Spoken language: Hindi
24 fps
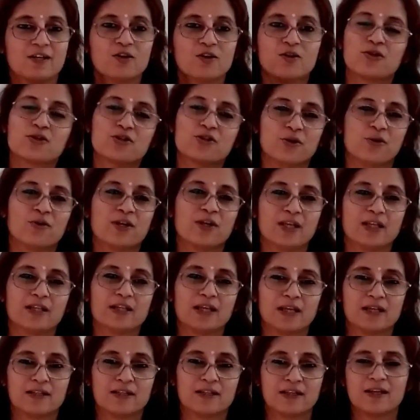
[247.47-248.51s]
खुश होने
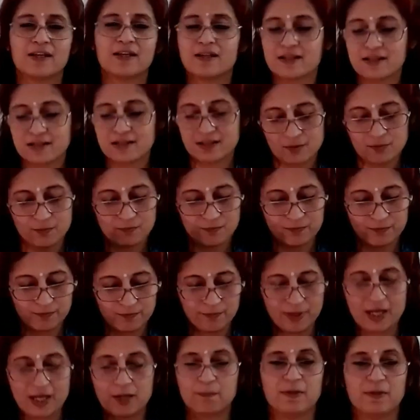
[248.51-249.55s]
देखते हैं सम मेक